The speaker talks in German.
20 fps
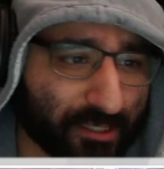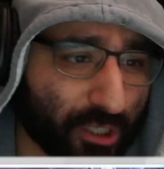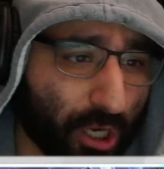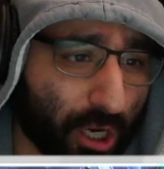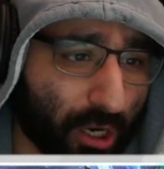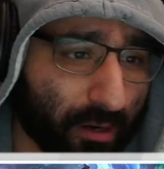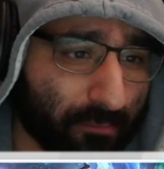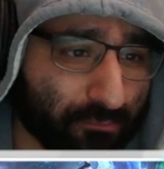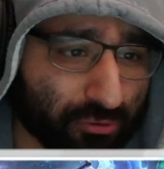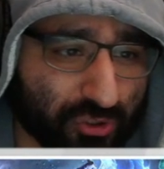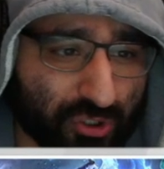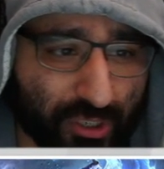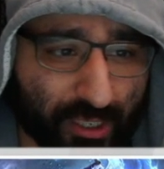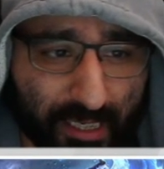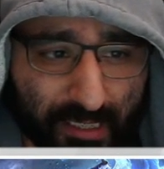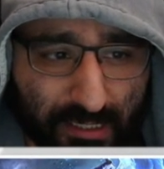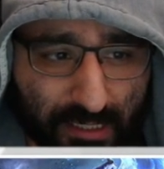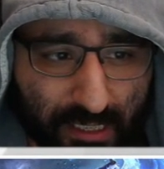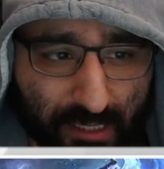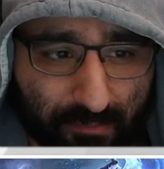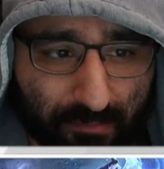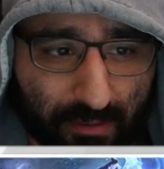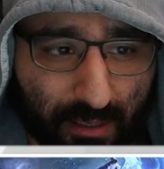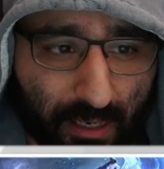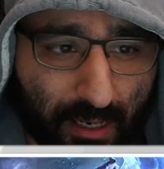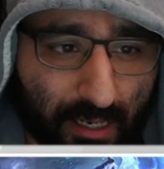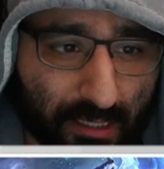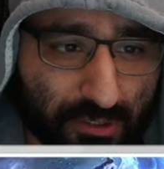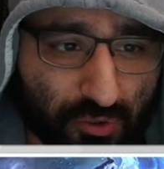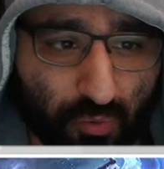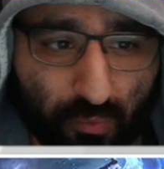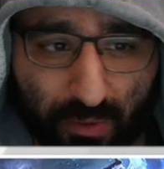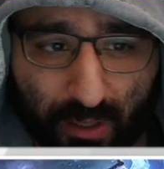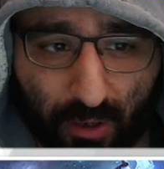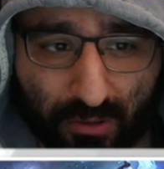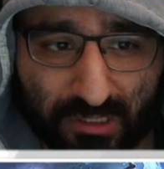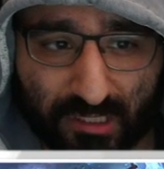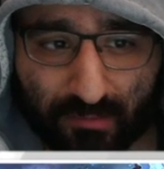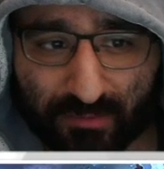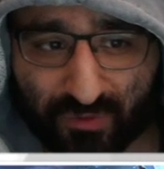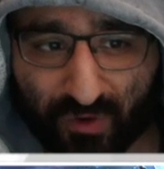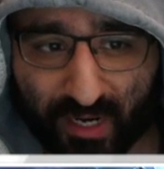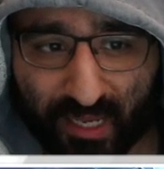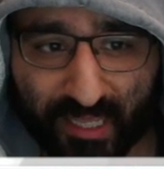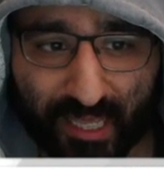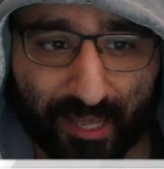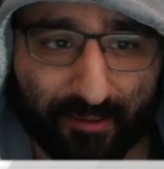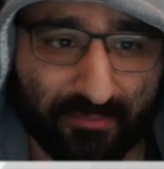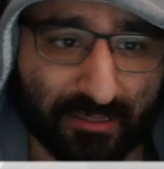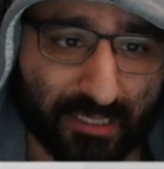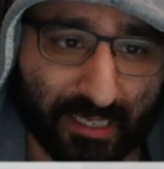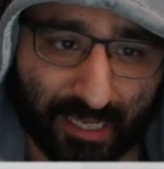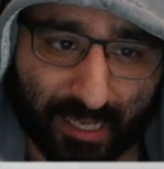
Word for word: ja, muss ich recht geben. Als Yumi rauskam, zweite Games, dann